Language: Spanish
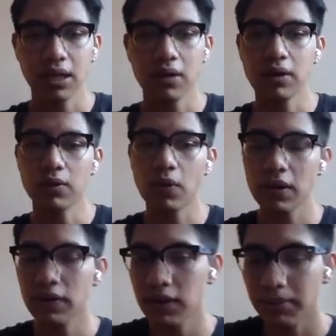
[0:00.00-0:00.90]
Ahora,
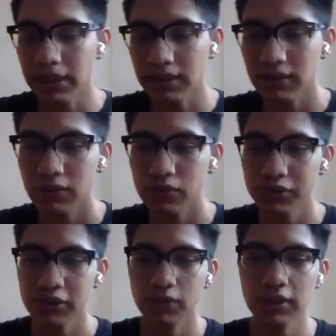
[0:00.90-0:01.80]
de parte de
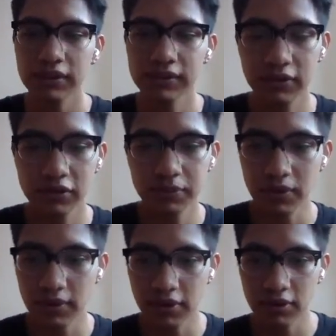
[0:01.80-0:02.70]
ICUSI, ¿cuáles son los
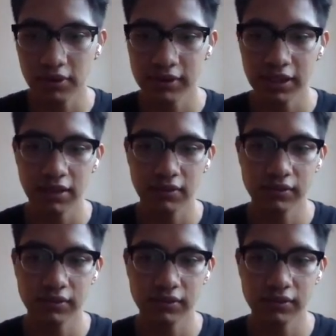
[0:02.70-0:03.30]
protocolos que